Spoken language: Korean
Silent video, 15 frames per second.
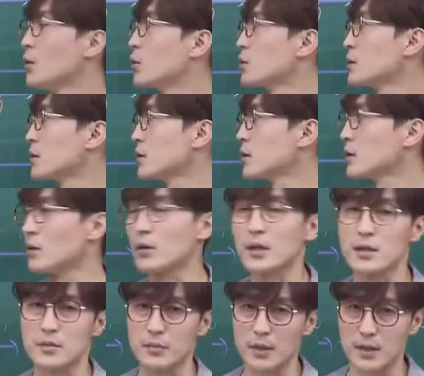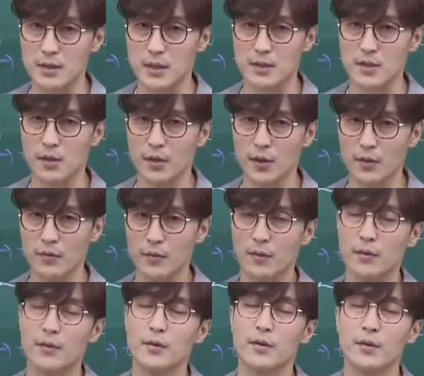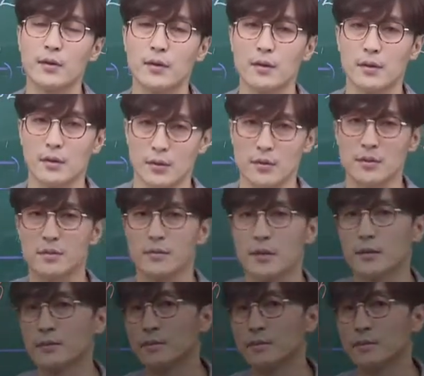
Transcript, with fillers: 오늘은 여기까지입니다. 이상 정현경이었습니다.